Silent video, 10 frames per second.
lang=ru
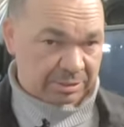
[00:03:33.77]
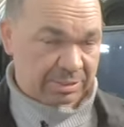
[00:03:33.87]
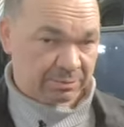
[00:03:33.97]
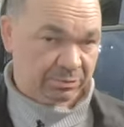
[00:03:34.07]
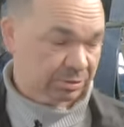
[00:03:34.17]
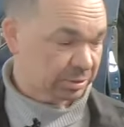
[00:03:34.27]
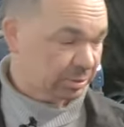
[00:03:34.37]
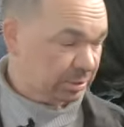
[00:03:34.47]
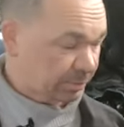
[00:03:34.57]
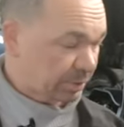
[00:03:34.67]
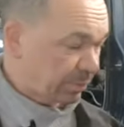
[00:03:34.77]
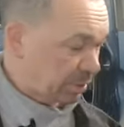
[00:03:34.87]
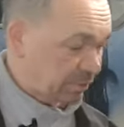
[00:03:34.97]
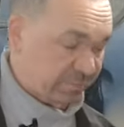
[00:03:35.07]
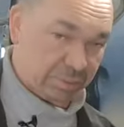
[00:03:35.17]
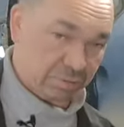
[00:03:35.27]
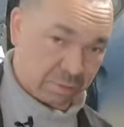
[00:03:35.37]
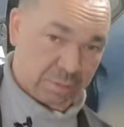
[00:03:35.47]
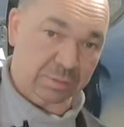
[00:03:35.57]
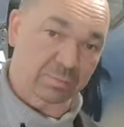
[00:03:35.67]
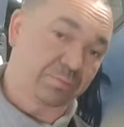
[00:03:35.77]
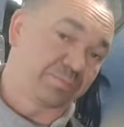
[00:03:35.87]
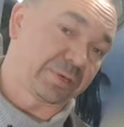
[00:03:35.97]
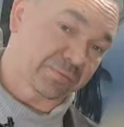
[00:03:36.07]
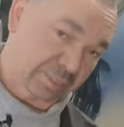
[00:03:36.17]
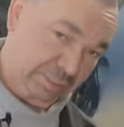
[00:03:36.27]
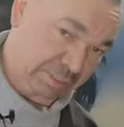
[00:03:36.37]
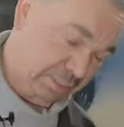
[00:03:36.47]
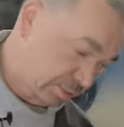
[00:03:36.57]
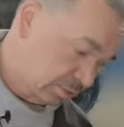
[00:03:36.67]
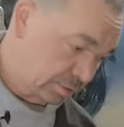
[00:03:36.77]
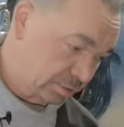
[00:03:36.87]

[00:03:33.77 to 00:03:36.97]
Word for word: и как бы вот на пробеге 240 это будем первый раз делать.